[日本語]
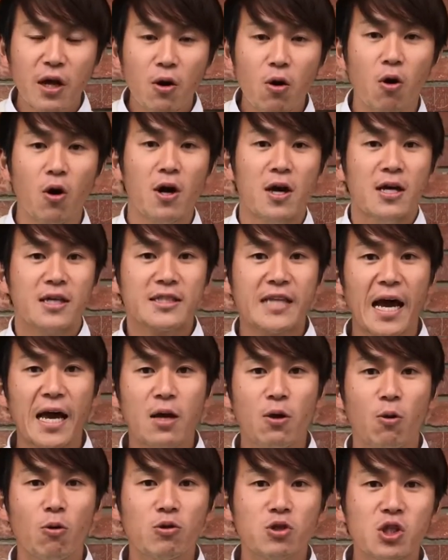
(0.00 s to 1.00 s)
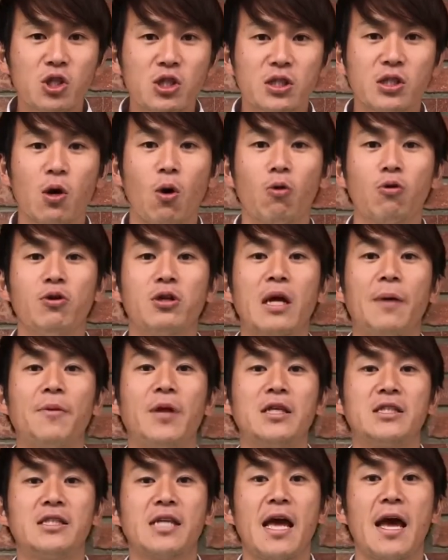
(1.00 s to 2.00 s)
年後最高の人生を送るため
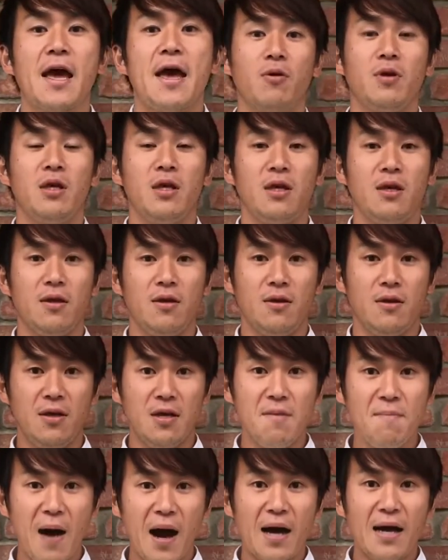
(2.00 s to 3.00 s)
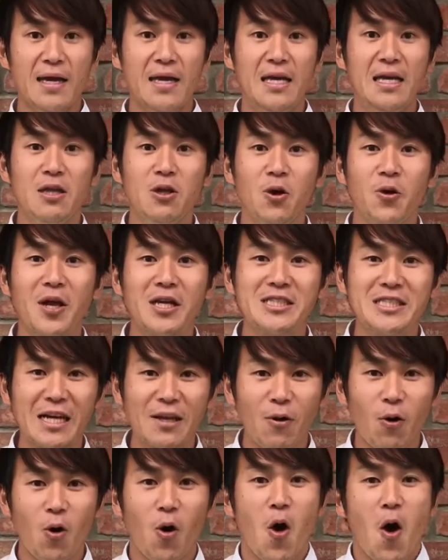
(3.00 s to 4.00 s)
ですね今インドネシア
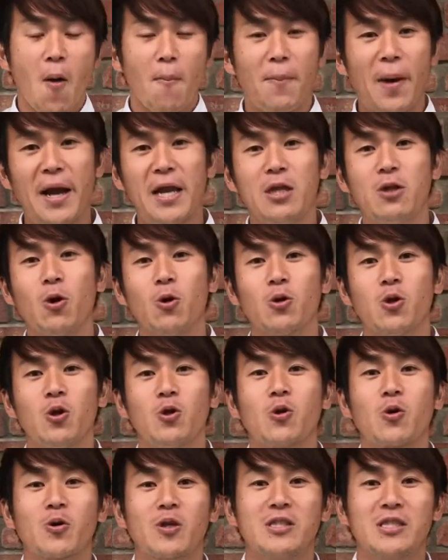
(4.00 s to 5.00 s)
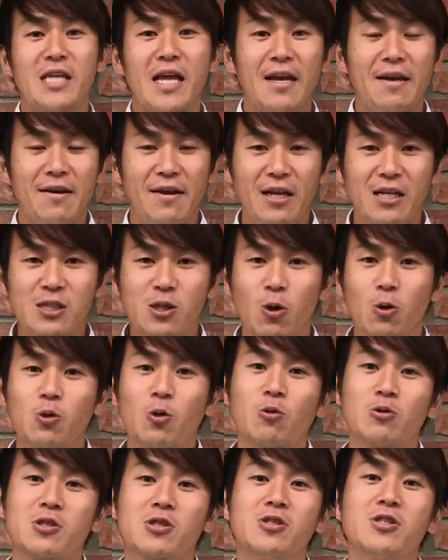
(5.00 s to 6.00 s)
のバリ島というところですね
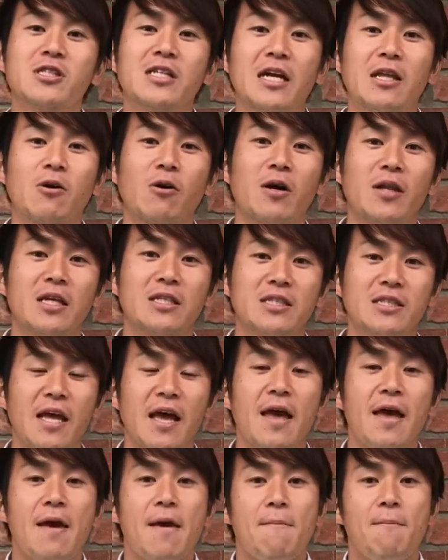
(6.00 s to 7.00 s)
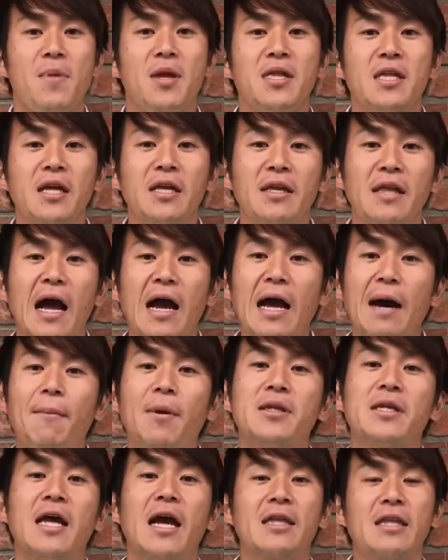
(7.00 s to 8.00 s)
リゾートを作ったりとかですねみんなで仲
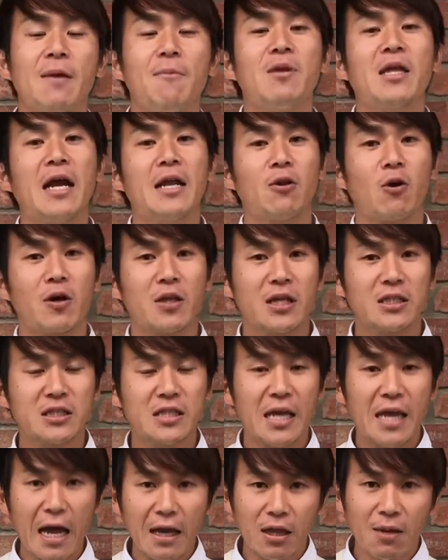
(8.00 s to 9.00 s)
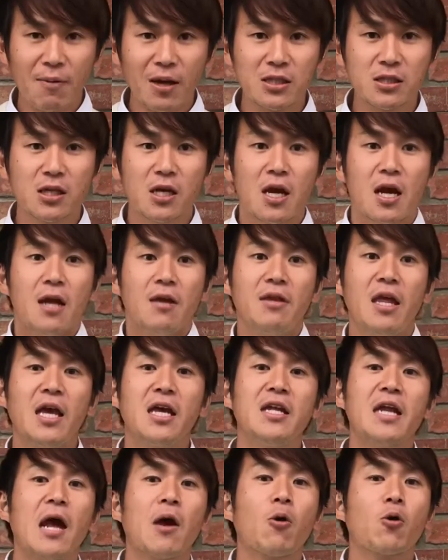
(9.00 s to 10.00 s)
間でやってみたりとかですねやってますで
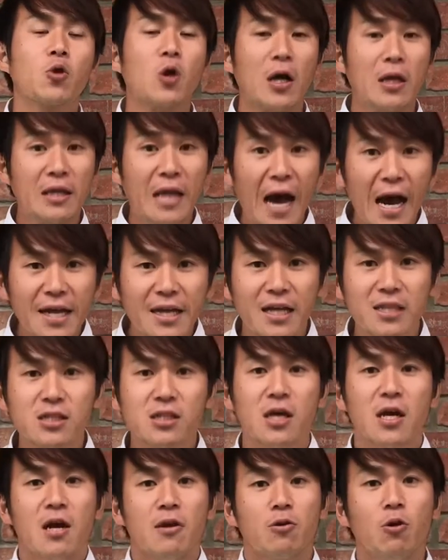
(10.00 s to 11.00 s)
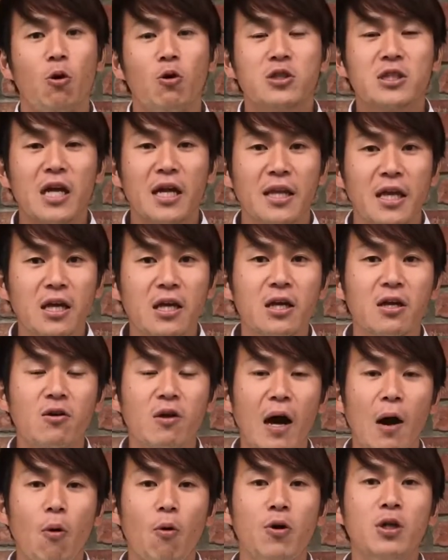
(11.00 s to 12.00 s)
きないことはないですどうしたらできる
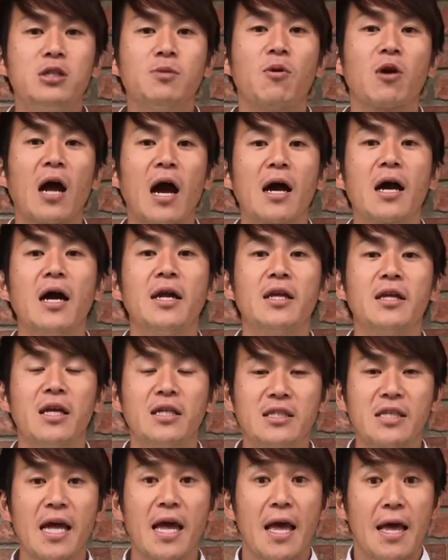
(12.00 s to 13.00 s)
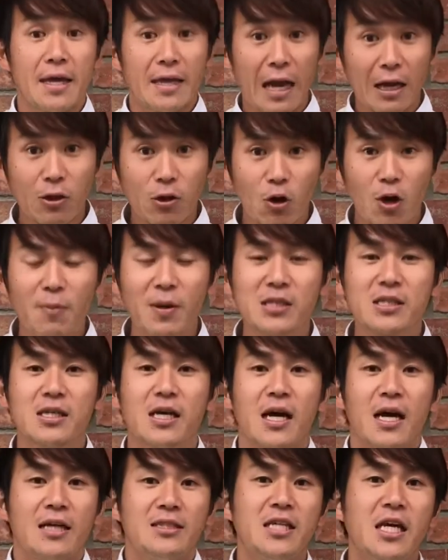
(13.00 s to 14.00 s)
かをいつも考えてですねやっております
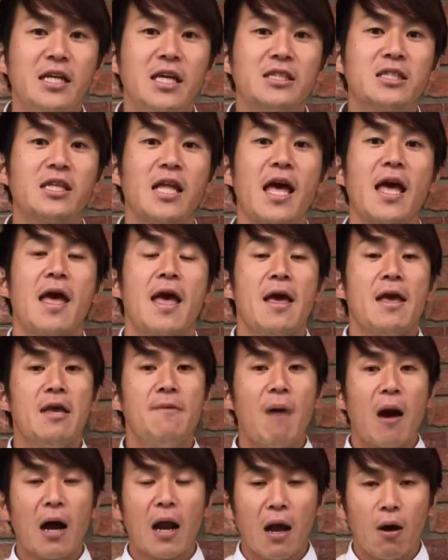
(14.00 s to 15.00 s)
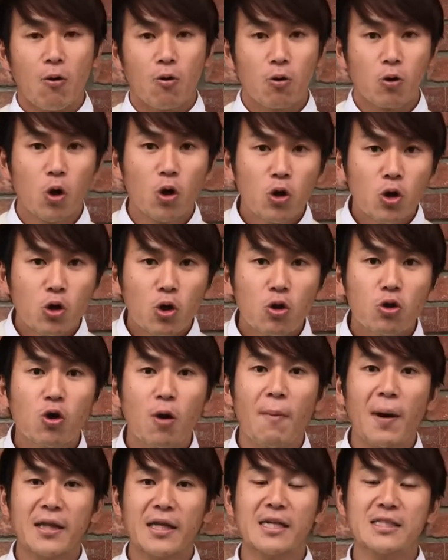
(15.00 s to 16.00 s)
ぜひですね今からどんどんどん
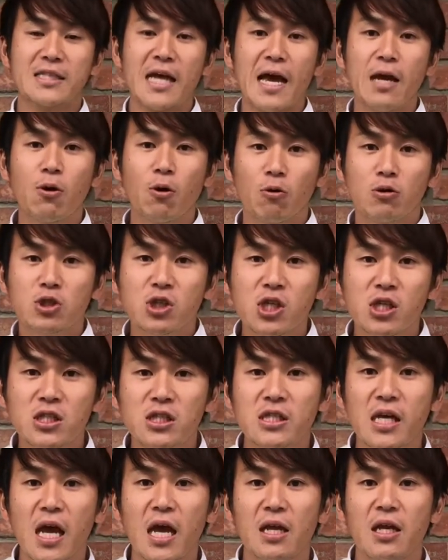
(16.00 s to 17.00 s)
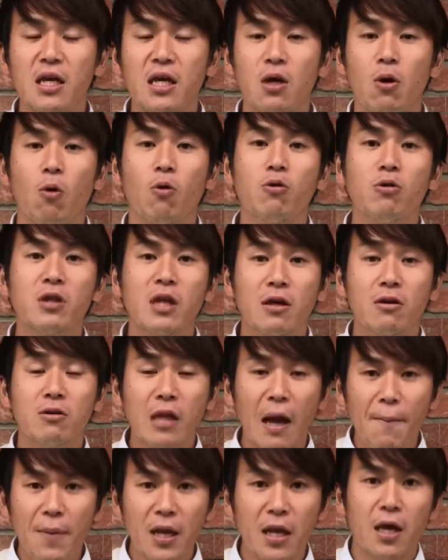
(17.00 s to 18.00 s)
どんまた最高の人生に送っていく
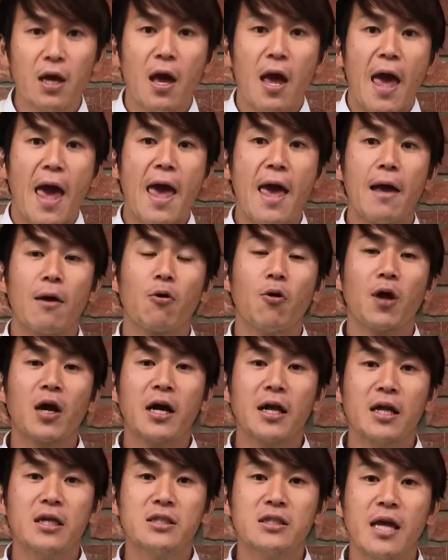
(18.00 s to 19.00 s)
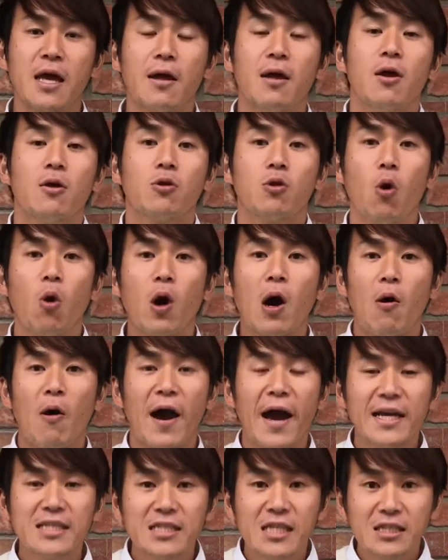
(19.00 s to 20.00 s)
ために、えー、これからですね動画を
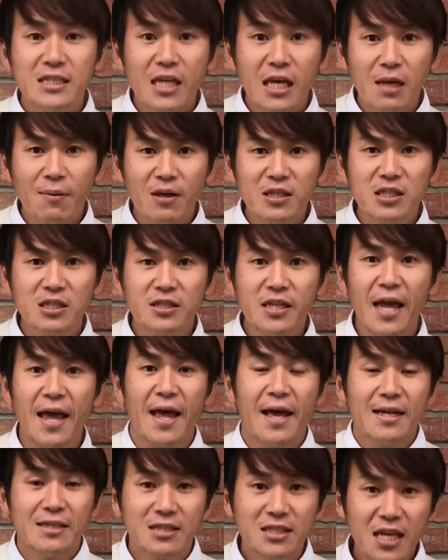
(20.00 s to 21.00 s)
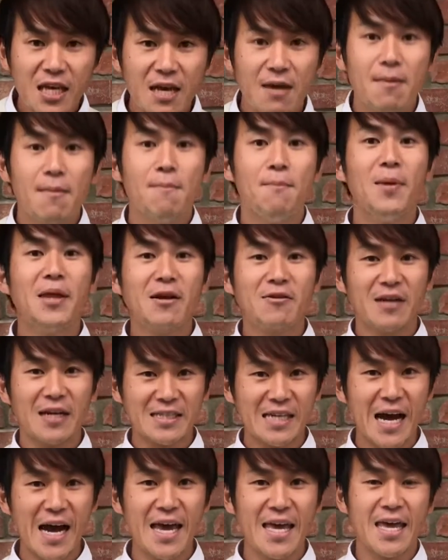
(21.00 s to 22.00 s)
配信していきますんでぜひ見てくだ
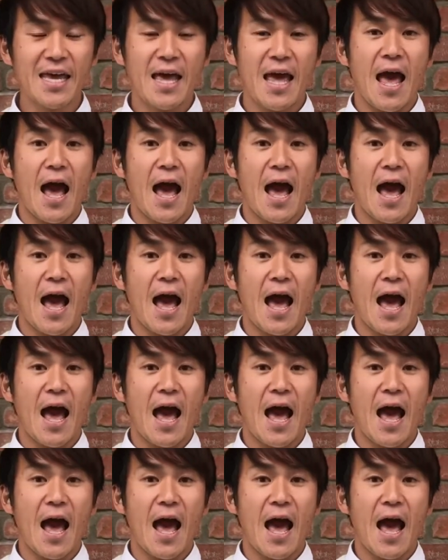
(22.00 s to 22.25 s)
さい